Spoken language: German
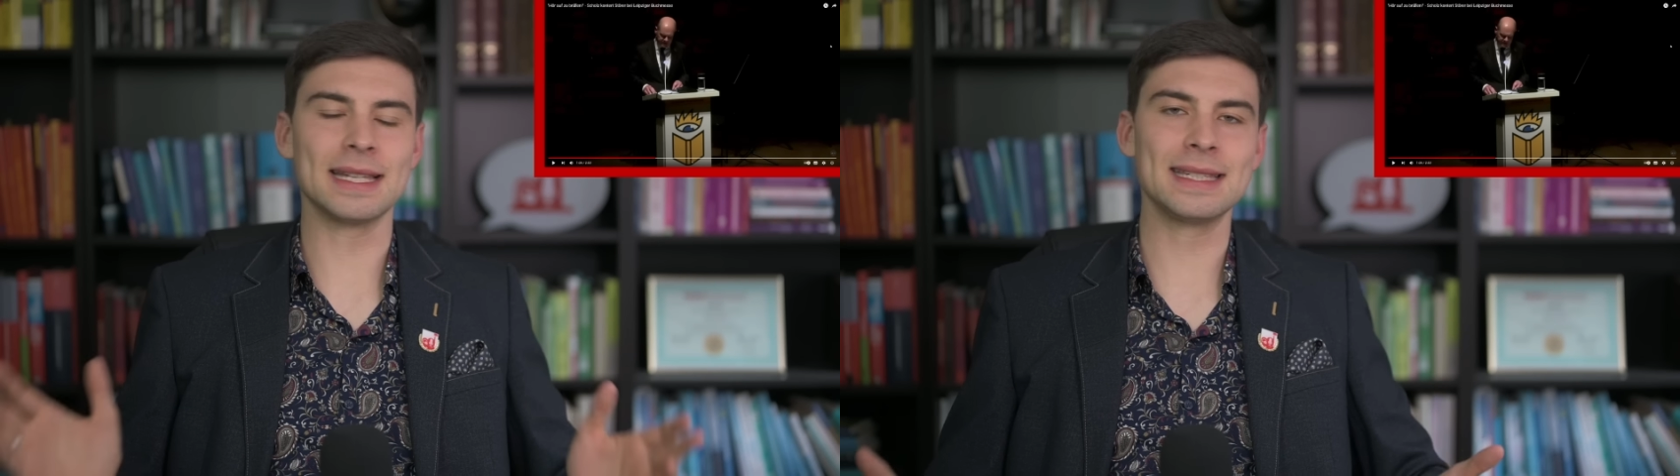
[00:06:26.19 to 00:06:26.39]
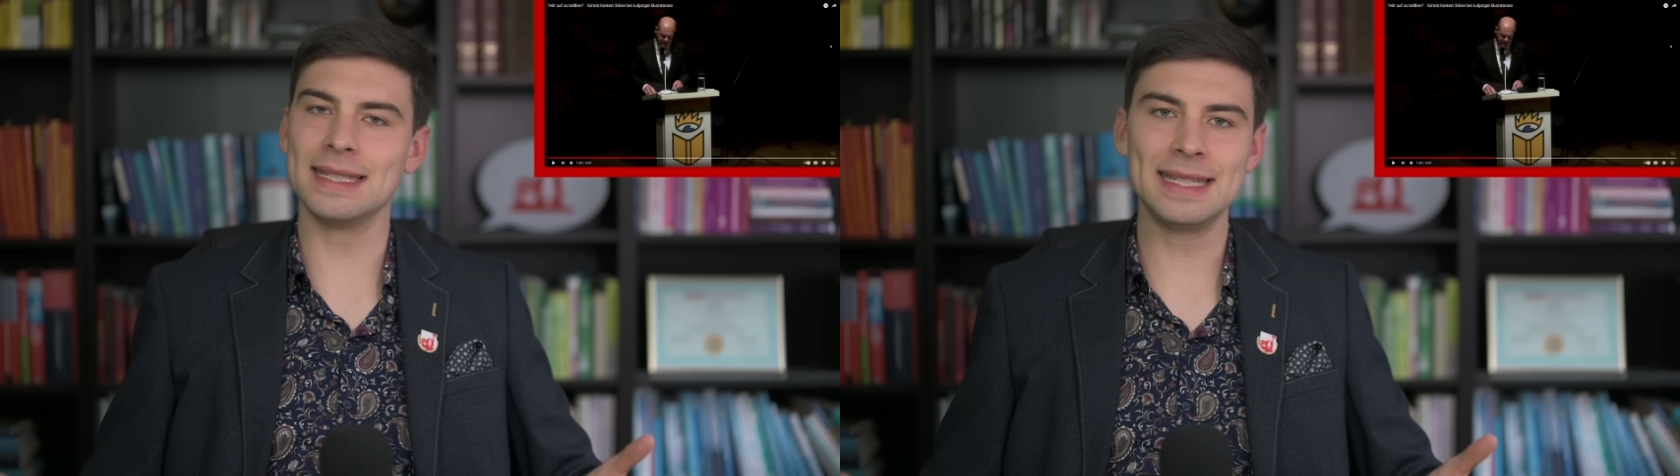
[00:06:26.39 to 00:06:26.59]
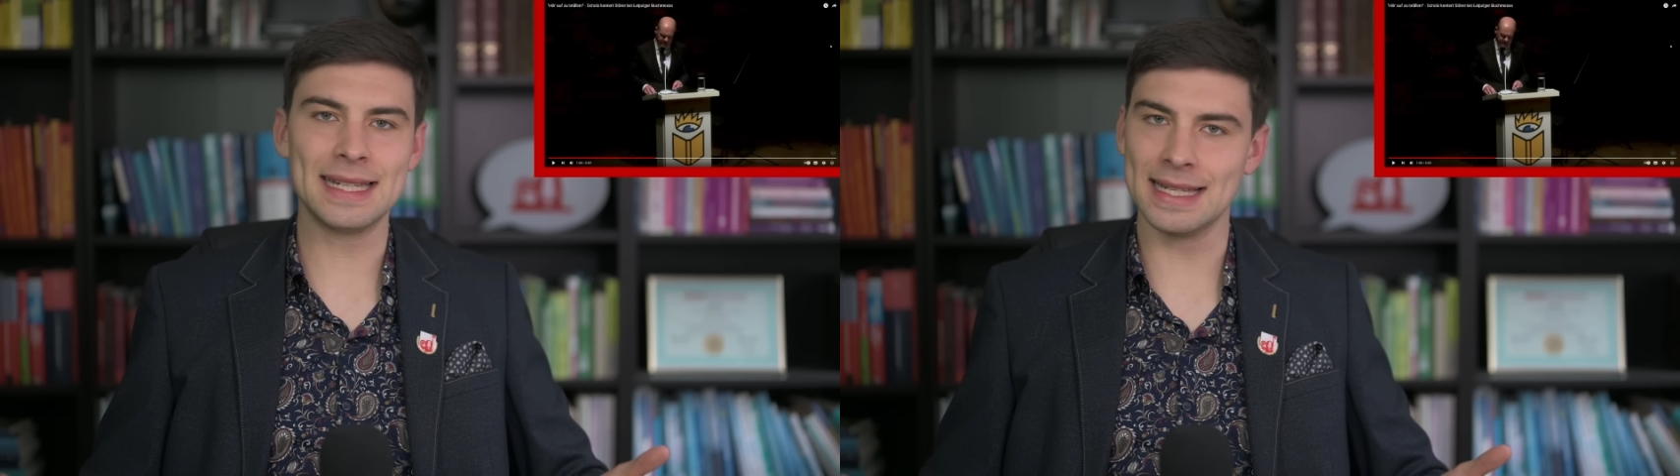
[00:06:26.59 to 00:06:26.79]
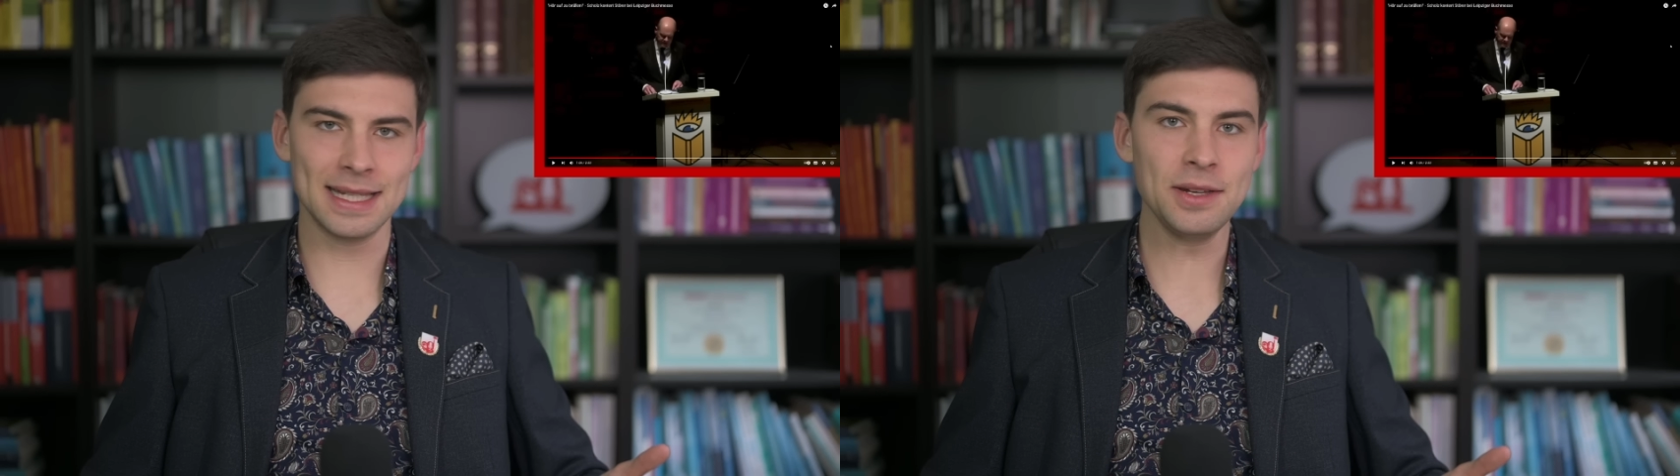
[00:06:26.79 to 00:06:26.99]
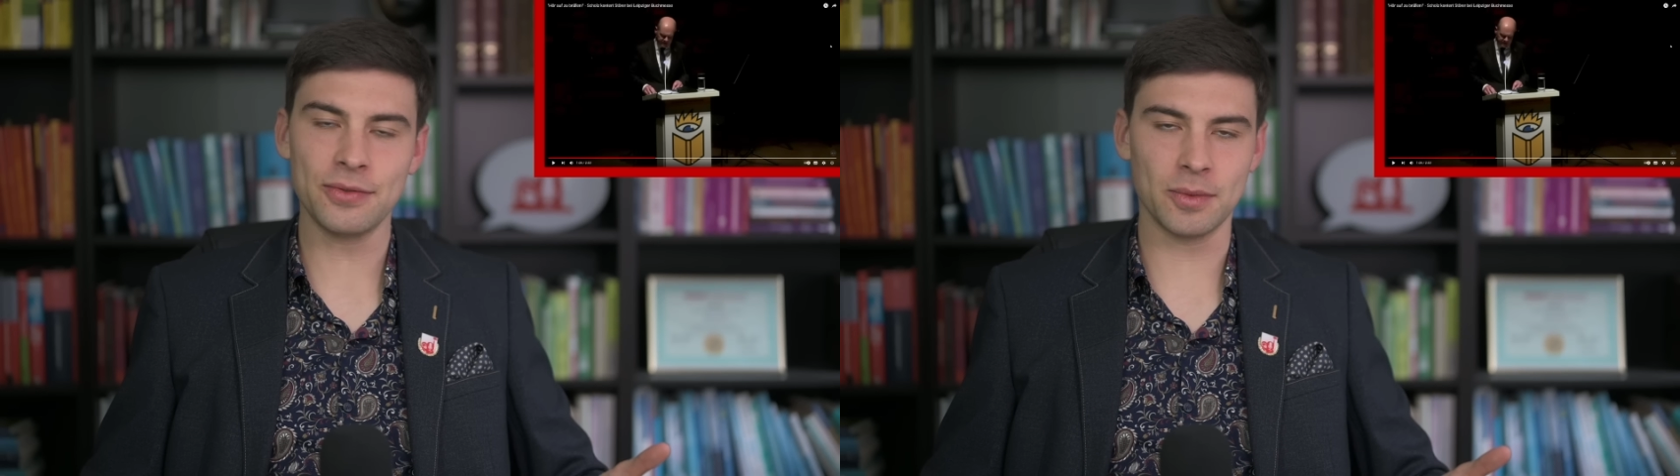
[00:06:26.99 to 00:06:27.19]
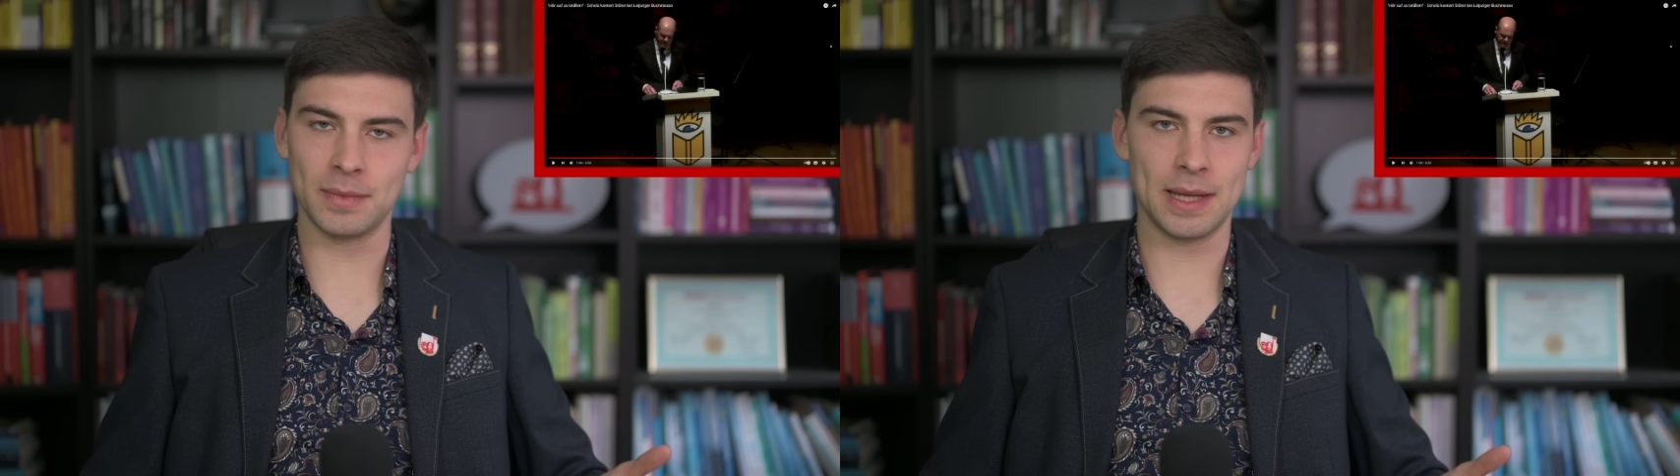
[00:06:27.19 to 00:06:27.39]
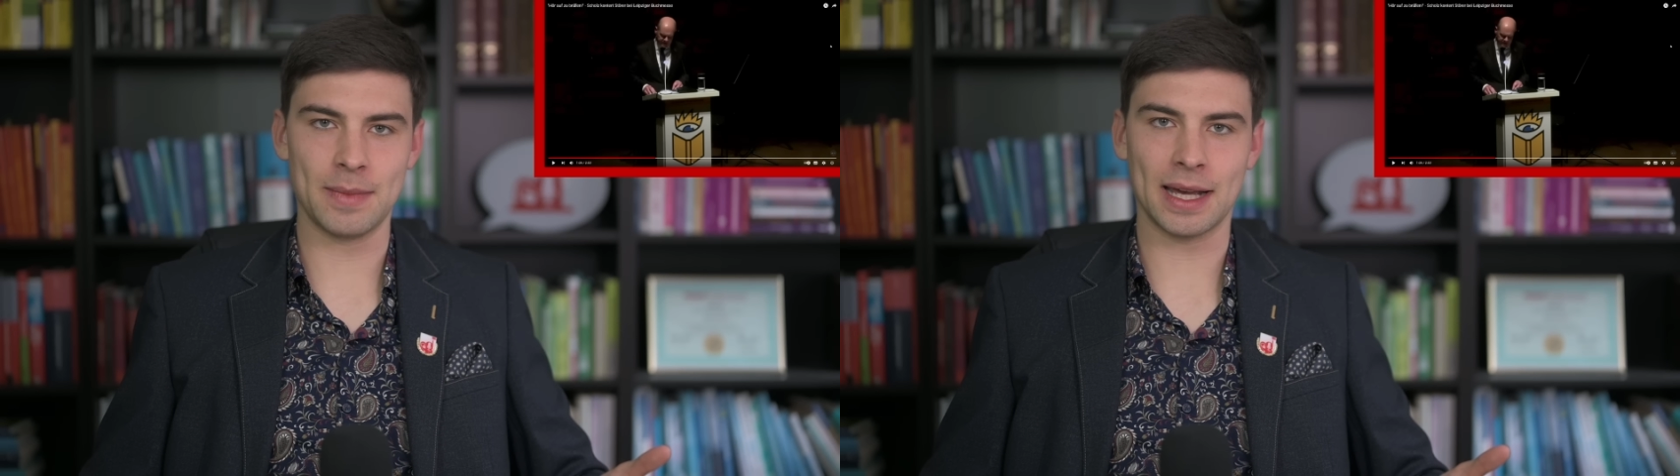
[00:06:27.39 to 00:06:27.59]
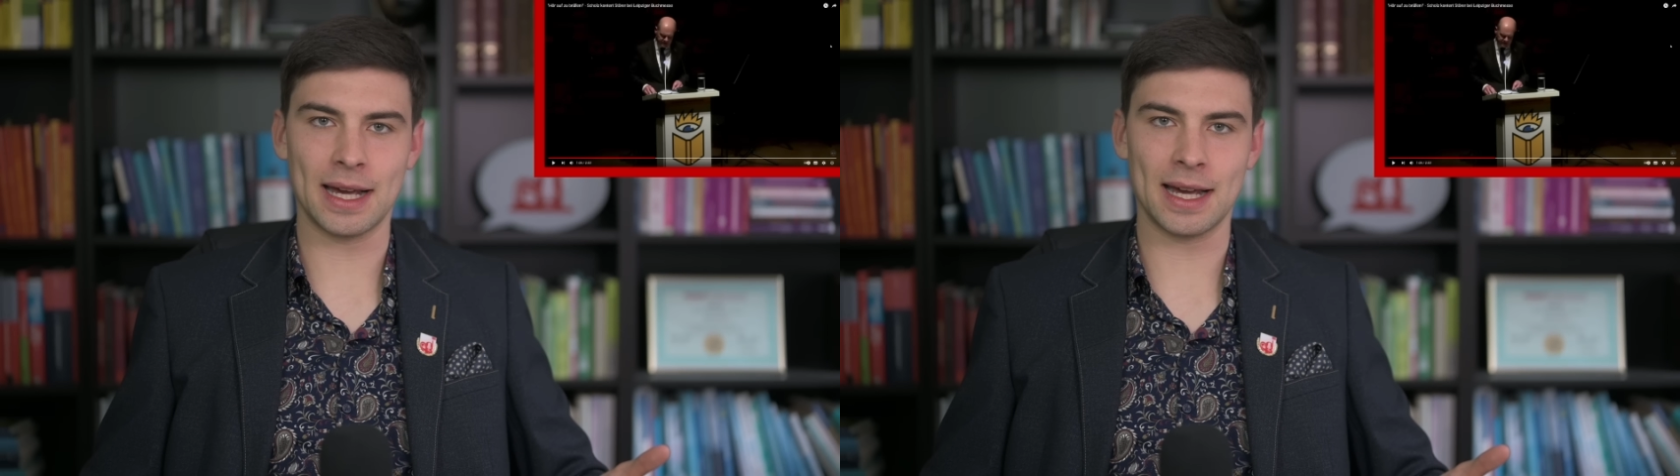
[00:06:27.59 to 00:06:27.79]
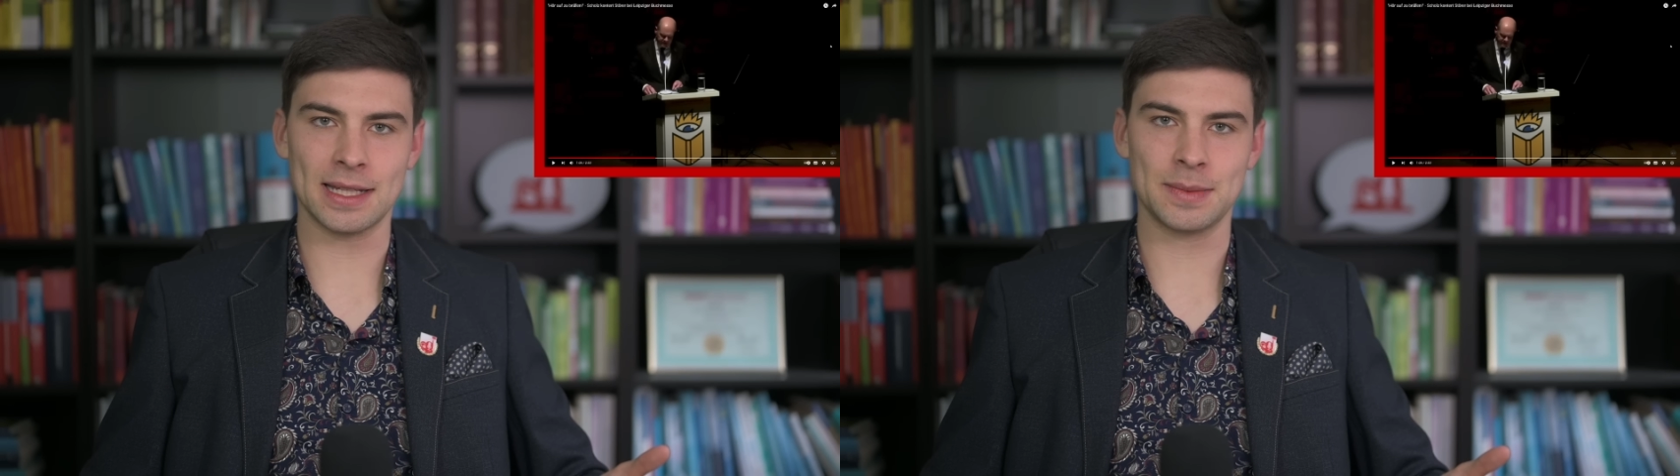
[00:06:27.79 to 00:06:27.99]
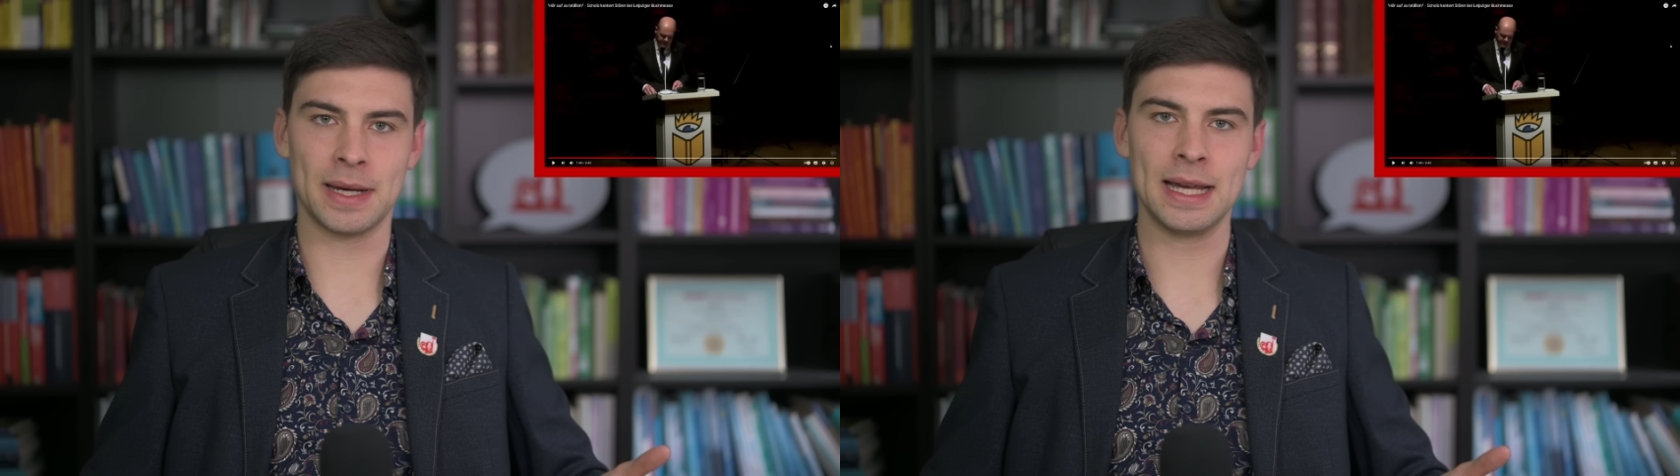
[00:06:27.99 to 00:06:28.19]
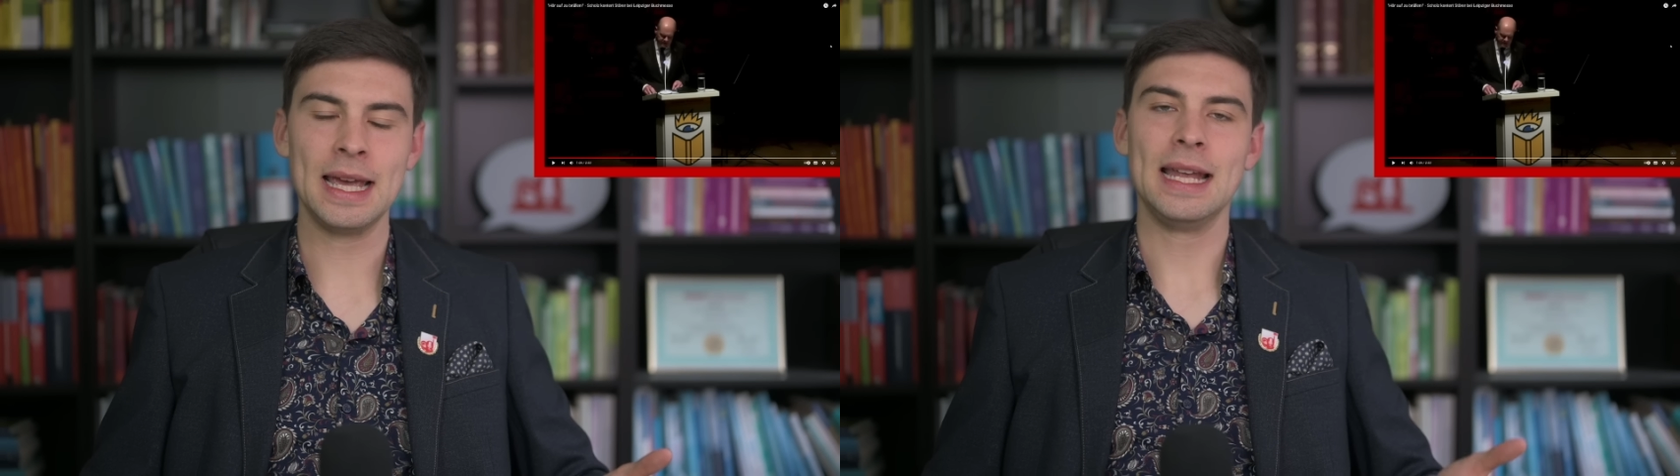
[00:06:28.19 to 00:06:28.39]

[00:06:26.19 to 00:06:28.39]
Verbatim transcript: Das ist nicht der Sinn vom Thema Charisma.